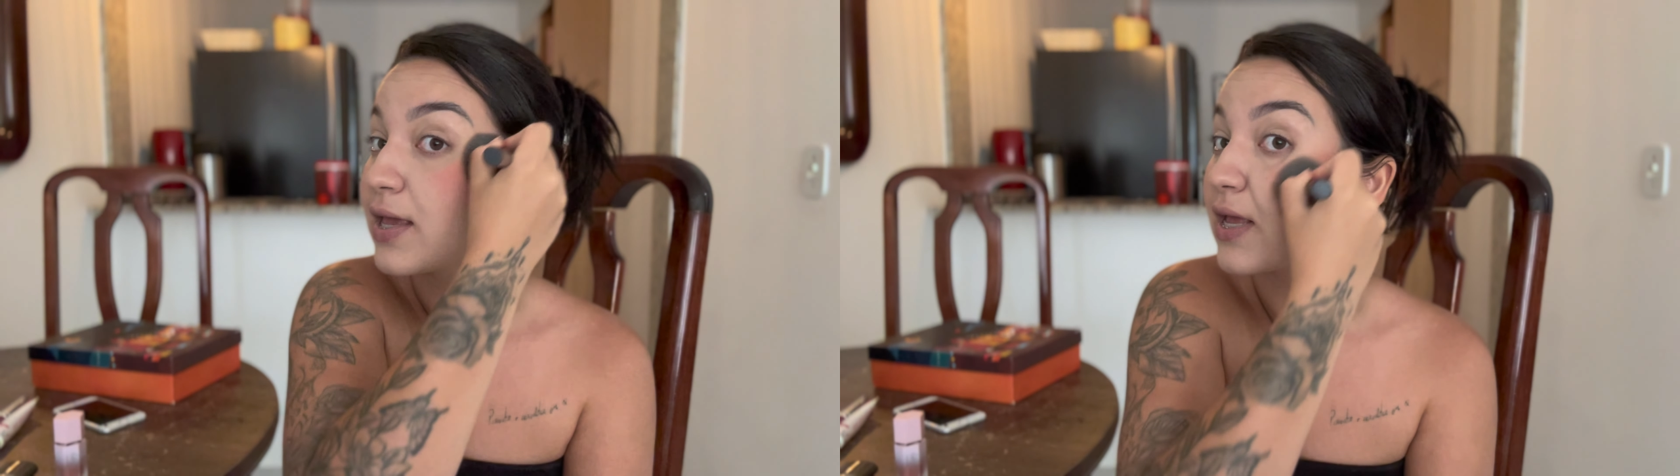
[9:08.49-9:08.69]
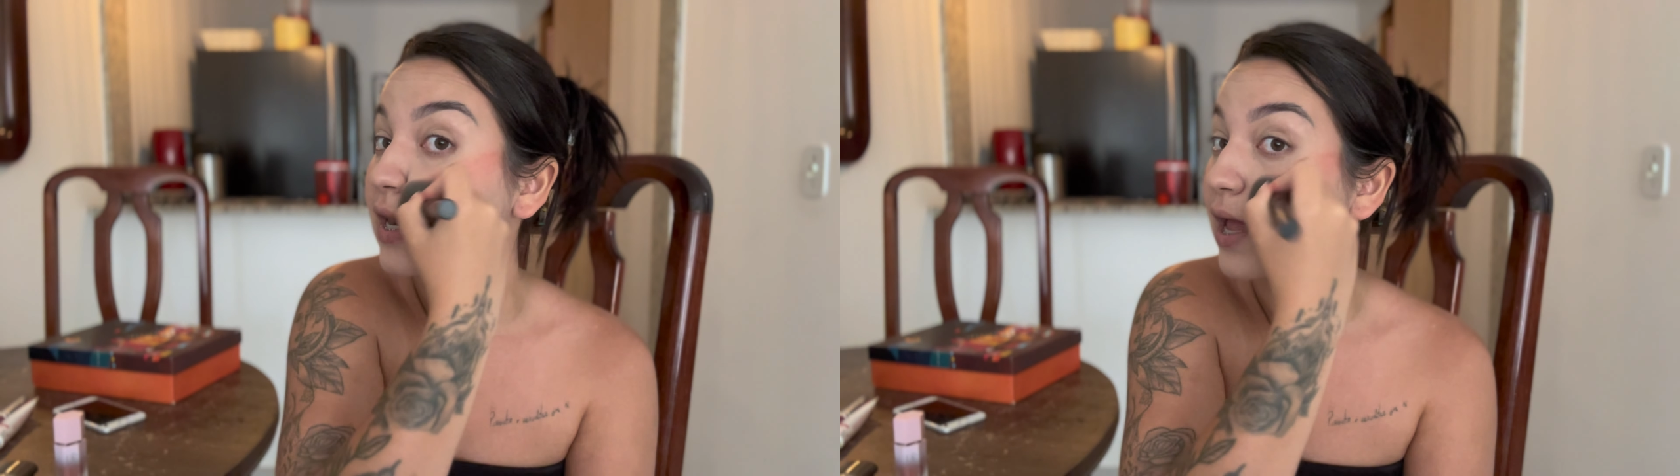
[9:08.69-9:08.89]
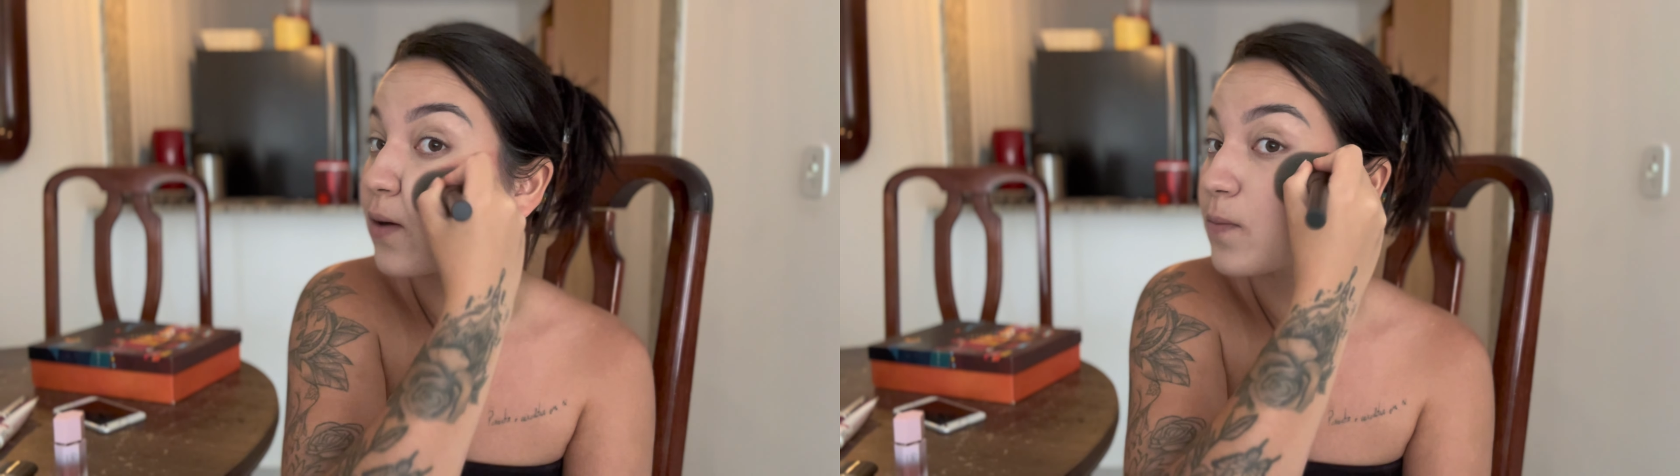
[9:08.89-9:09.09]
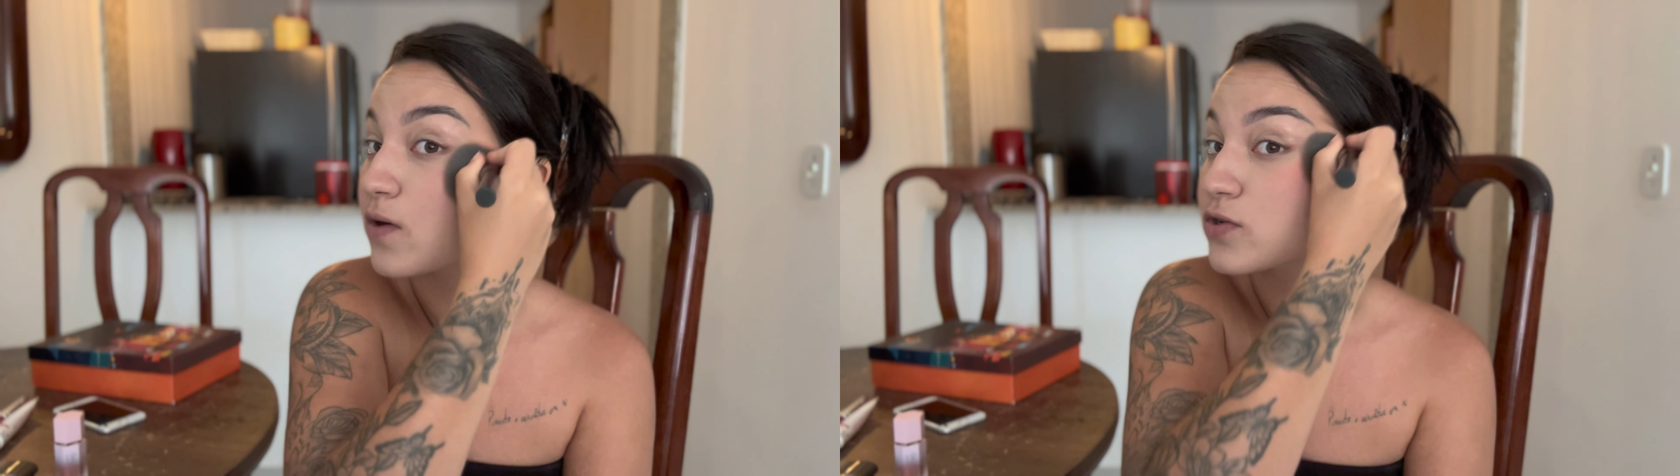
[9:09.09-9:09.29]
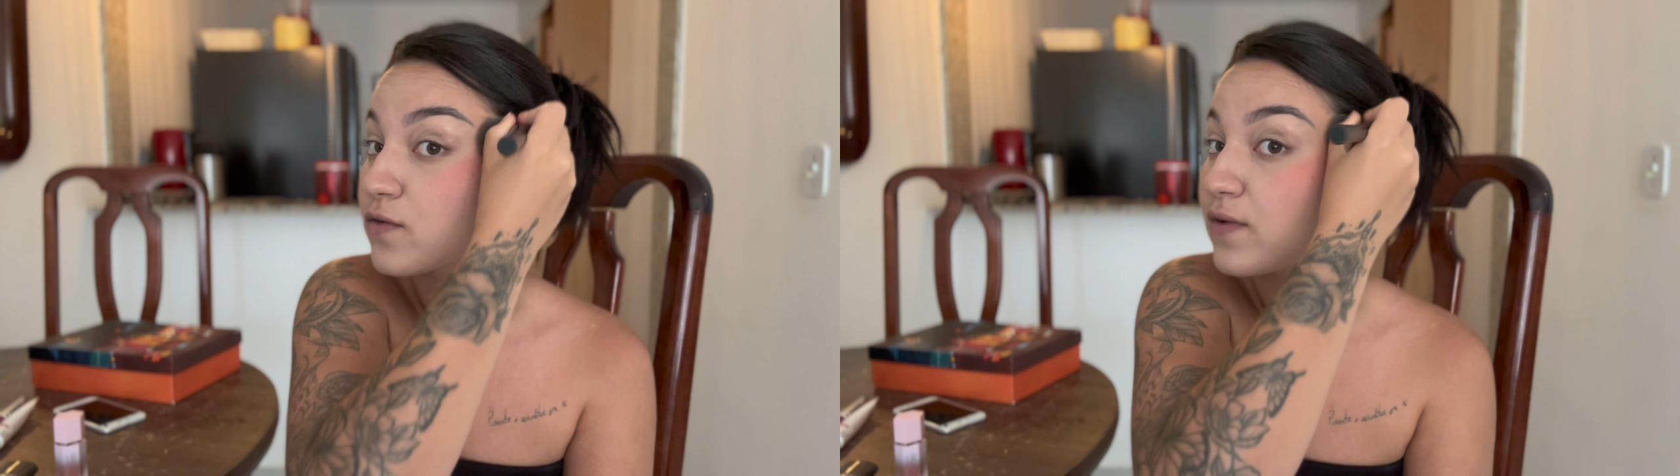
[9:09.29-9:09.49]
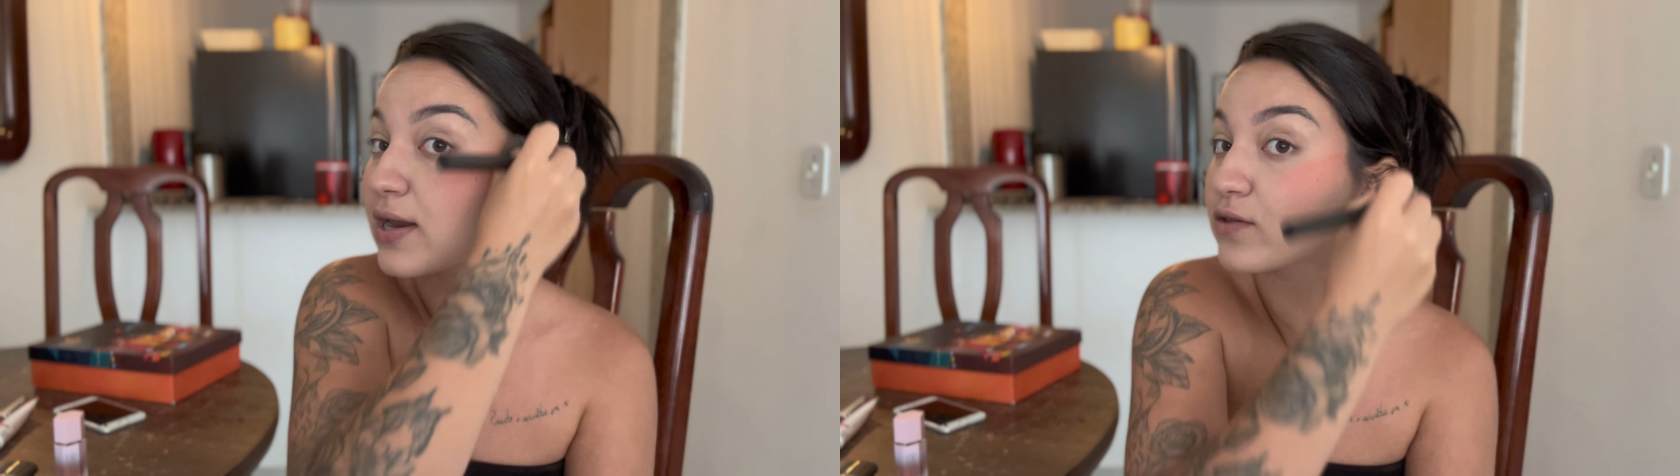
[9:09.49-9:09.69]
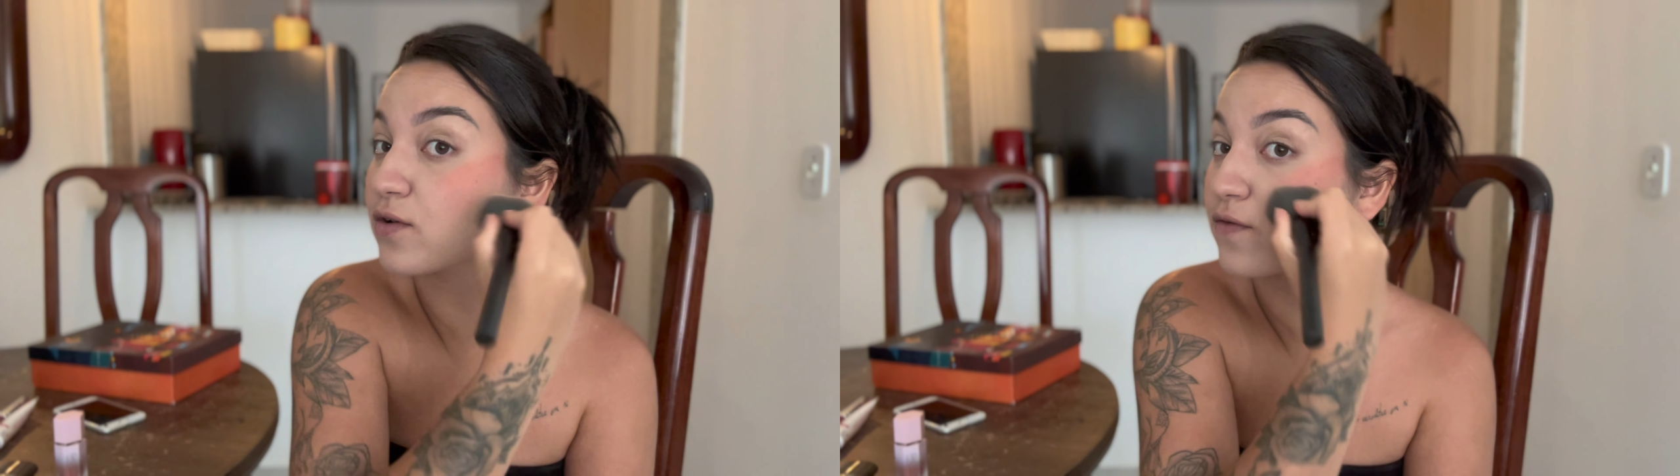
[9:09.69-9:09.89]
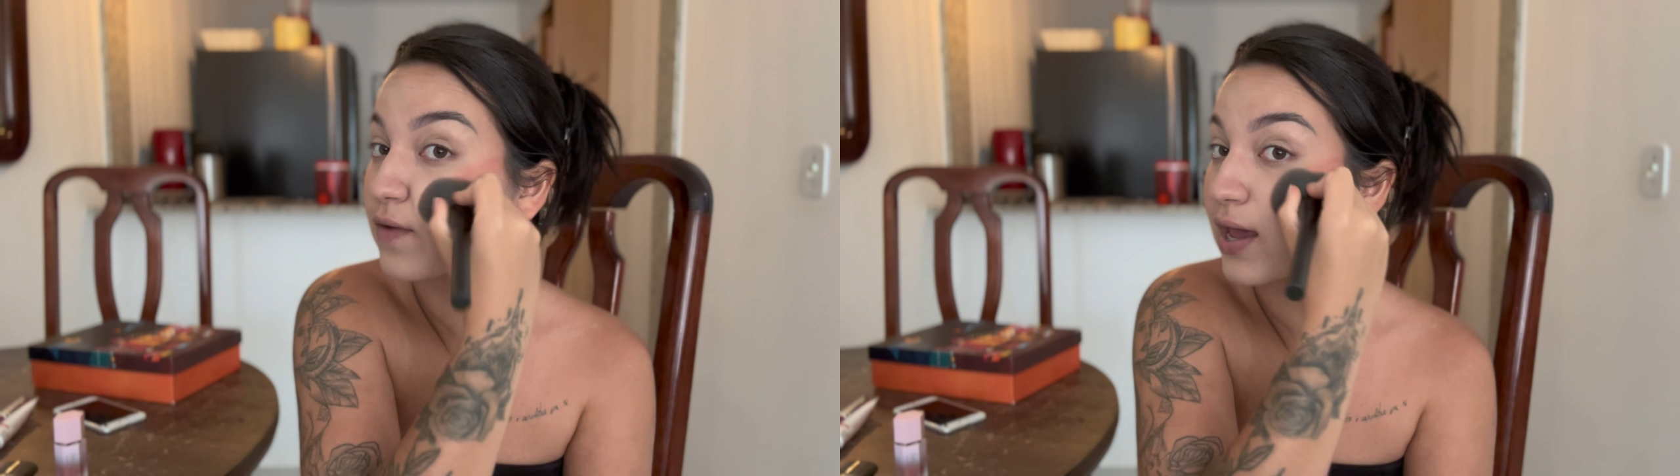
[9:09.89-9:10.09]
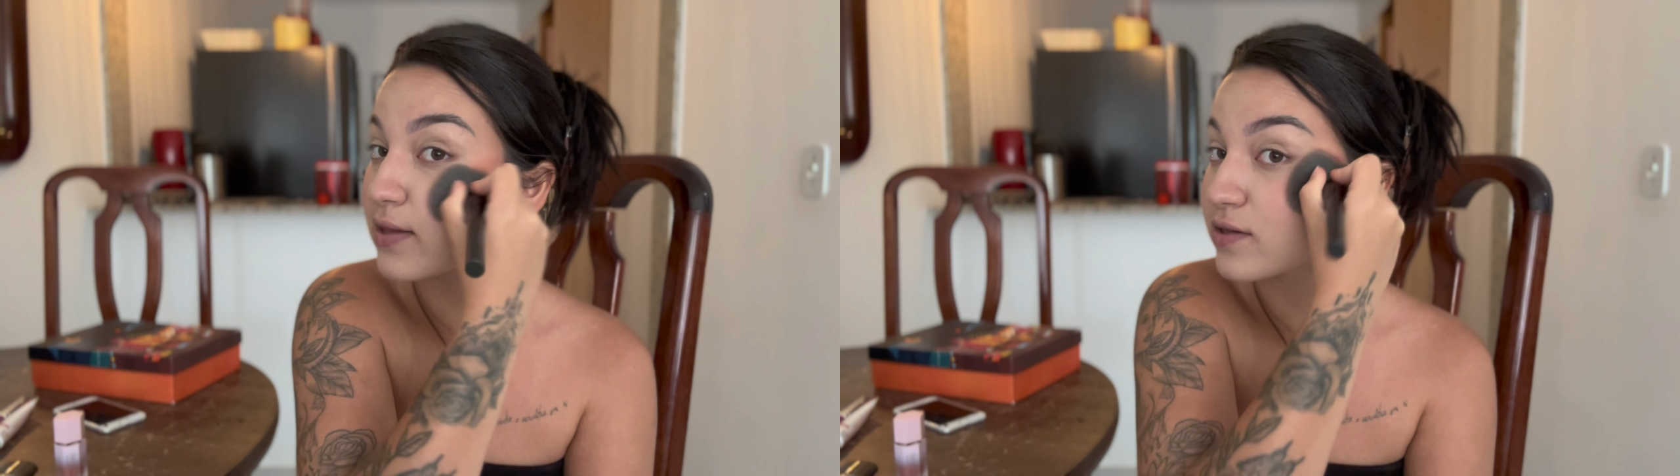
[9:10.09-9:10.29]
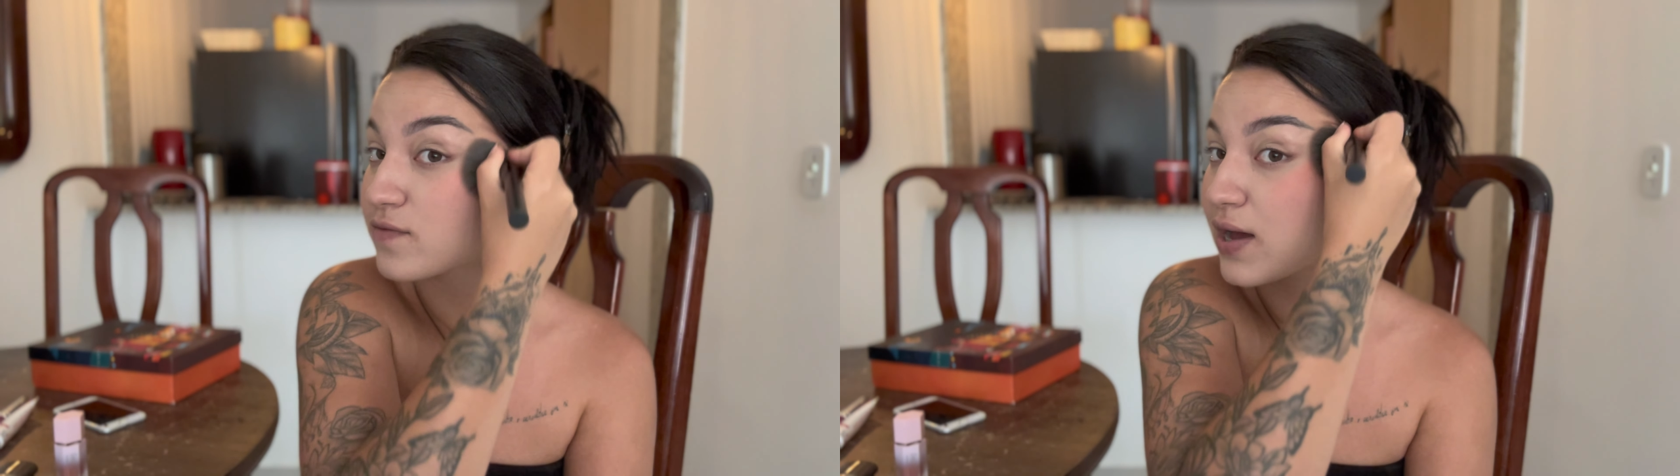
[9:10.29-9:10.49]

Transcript: Que lá eu posto várias ofertas,